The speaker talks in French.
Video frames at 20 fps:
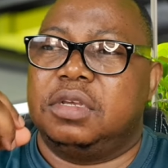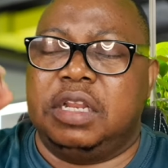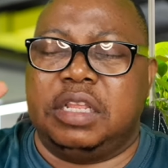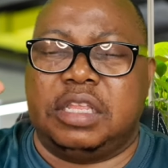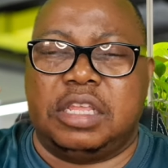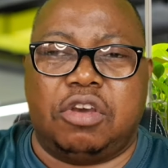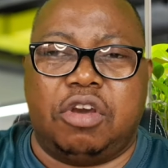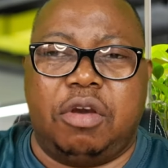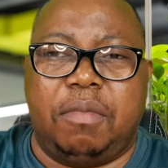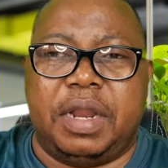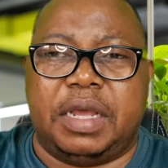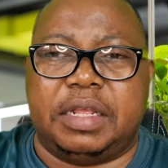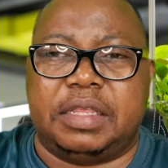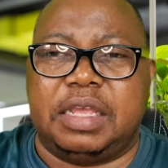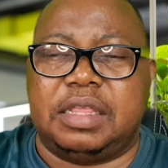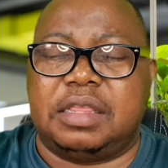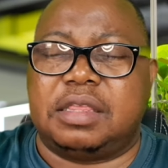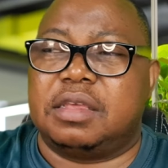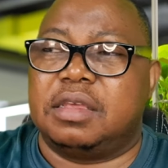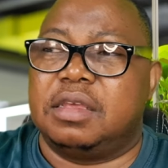Il était comme la
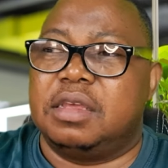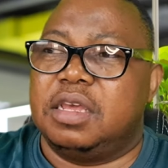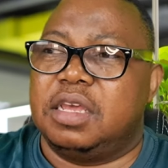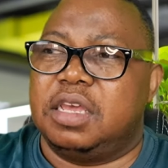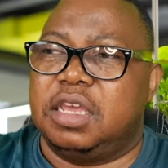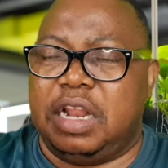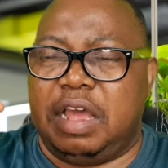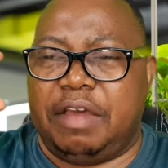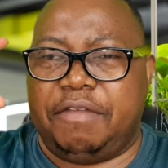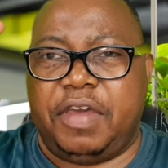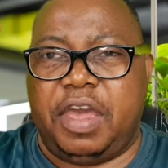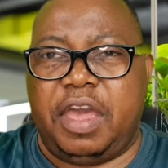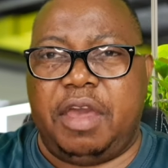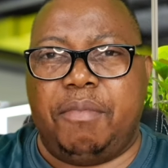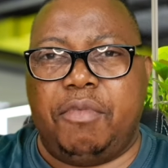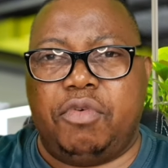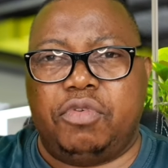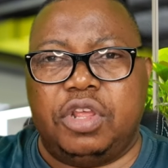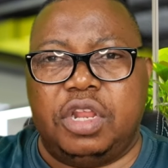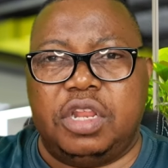tête. Il avait
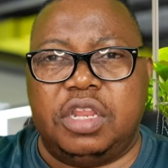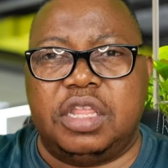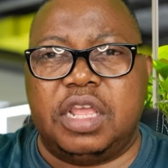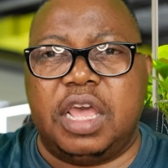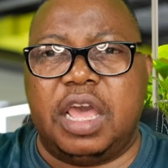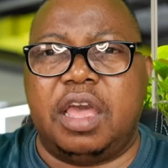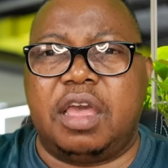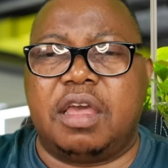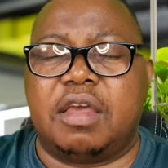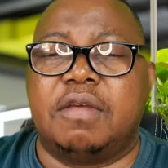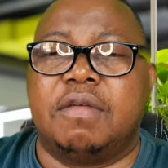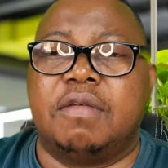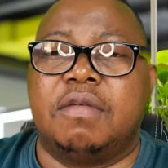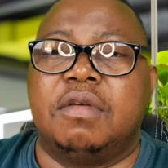un mot de leader.